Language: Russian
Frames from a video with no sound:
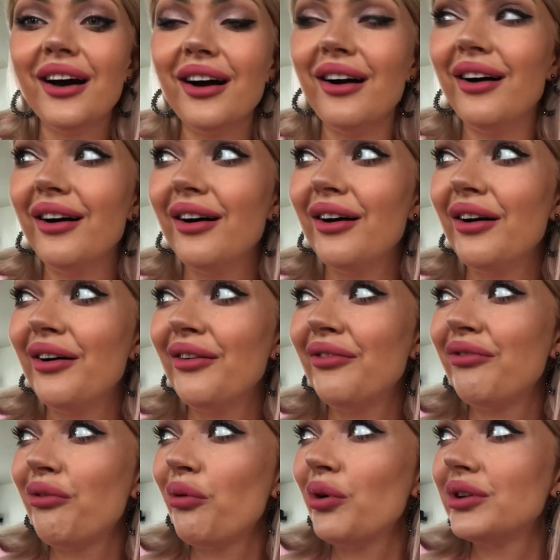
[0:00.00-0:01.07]
А,
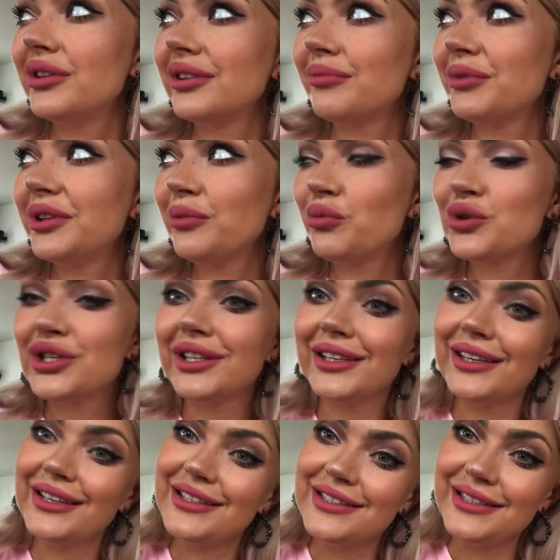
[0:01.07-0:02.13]
вот, потому что
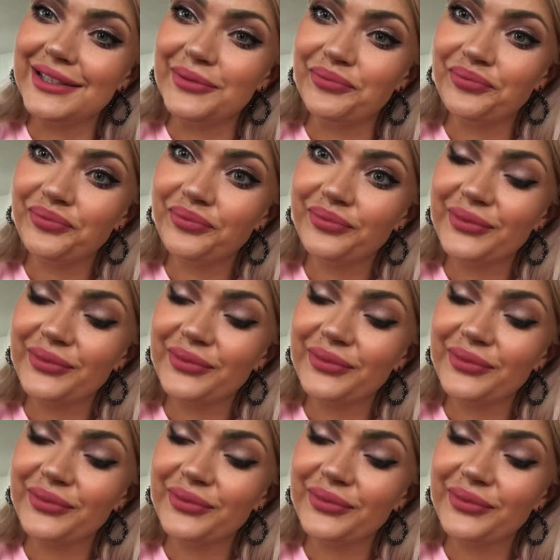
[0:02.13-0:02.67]
эти